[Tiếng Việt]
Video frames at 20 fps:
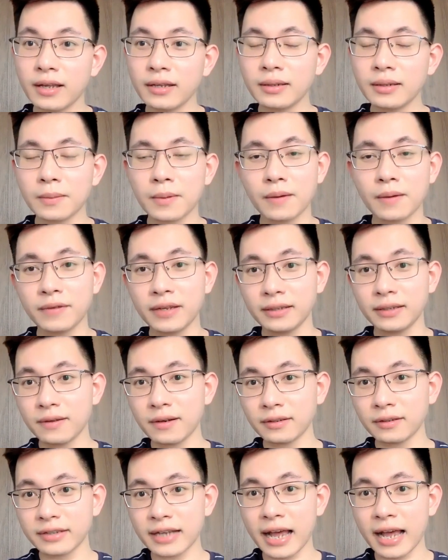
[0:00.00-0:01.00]
nhưng mà vì
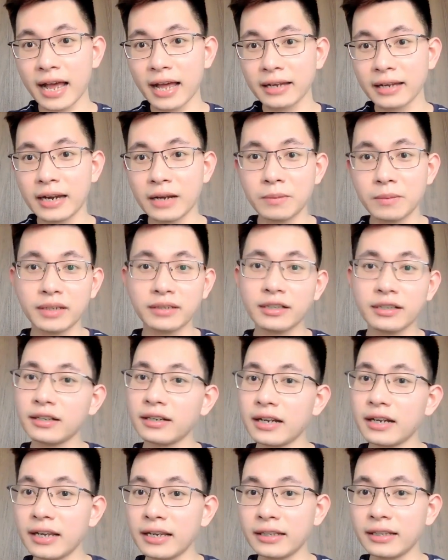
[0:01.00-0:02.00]
thương cha nếu mị chết
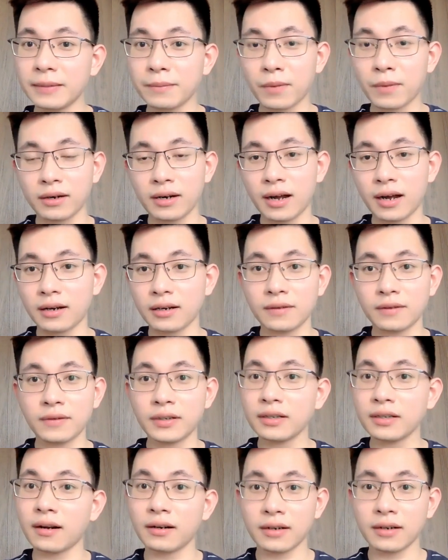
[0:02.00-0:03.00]
đi thì món nợ nó
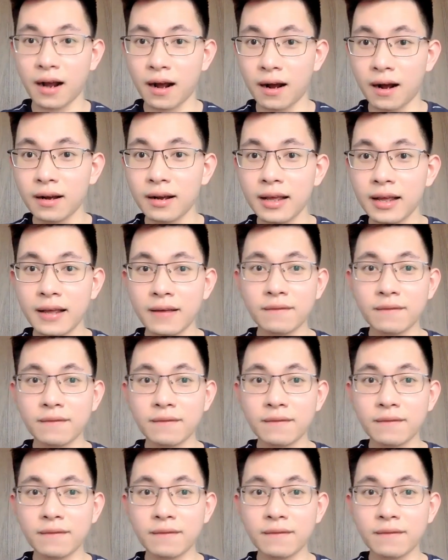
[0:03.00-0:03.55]
vẫn còn đó